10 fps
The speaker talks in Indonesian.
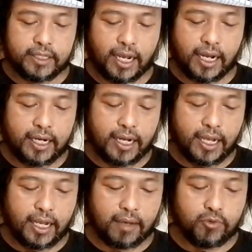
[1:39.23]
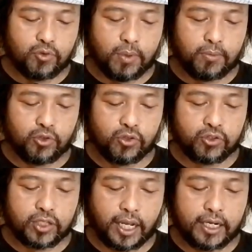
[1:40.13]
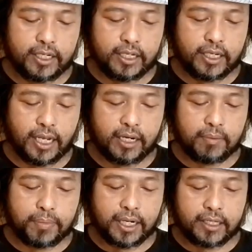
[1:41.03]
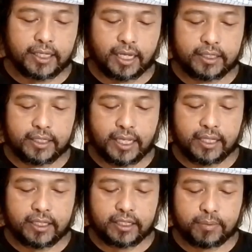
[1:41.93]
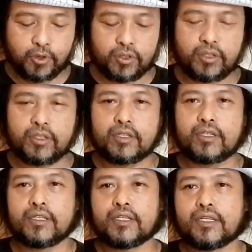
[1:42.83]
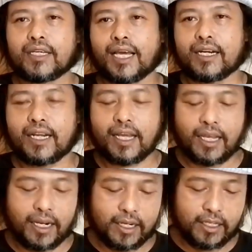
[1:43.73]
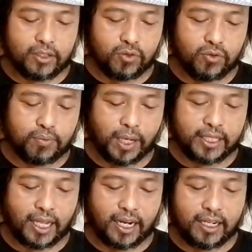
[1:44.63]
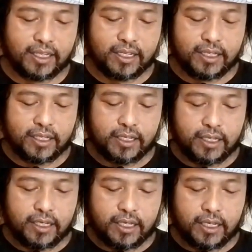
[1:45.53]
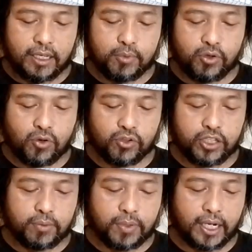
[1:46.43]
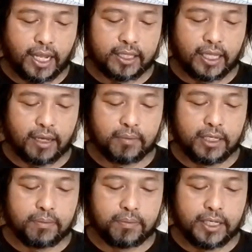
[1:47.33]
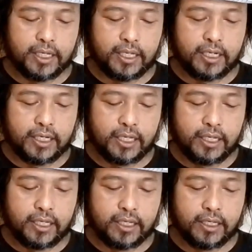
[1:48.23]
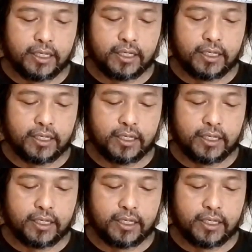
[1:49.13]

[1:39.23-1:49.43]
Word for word: Janganlah kamu memutuskan dengan persaksian tersebut, karena hal itu batal. Ibnu Rusyid berkata, mimpi ini